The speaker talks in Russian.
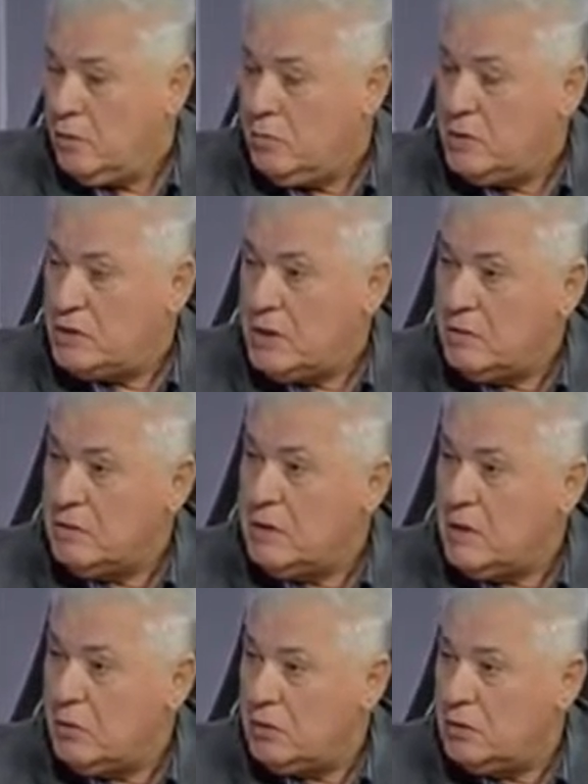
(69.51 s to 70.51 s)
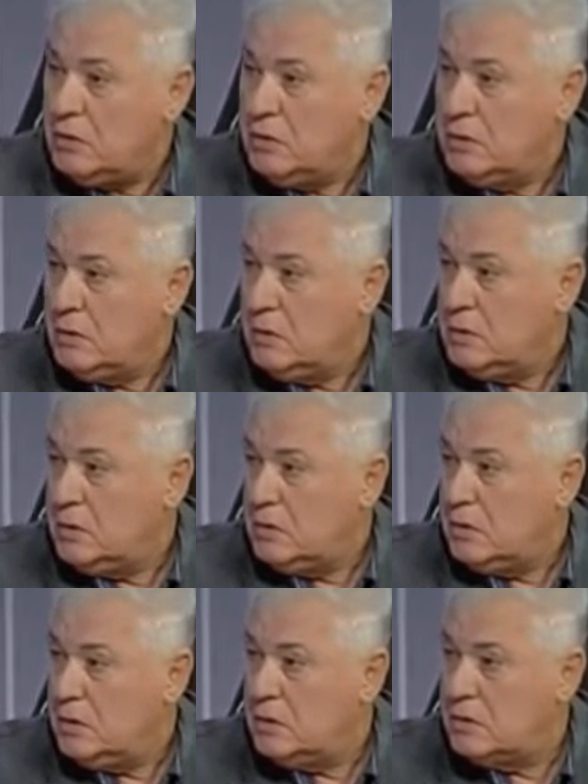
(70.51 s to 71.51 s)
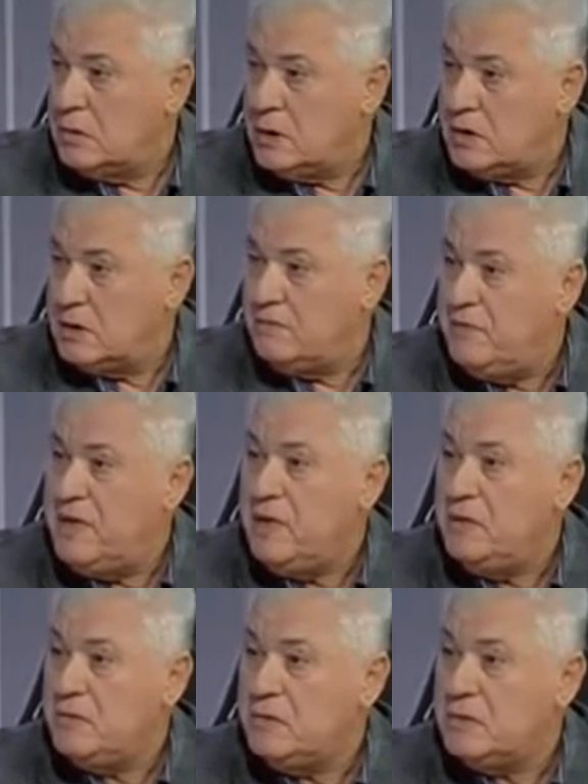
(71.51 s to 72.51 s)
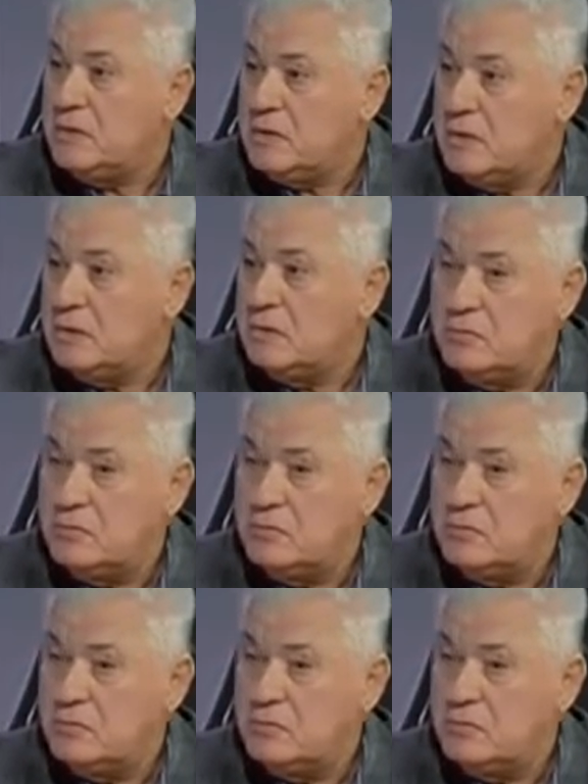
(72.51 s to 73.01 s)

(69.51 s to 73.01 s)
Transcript: убеждают народ, что этот Вильнюс,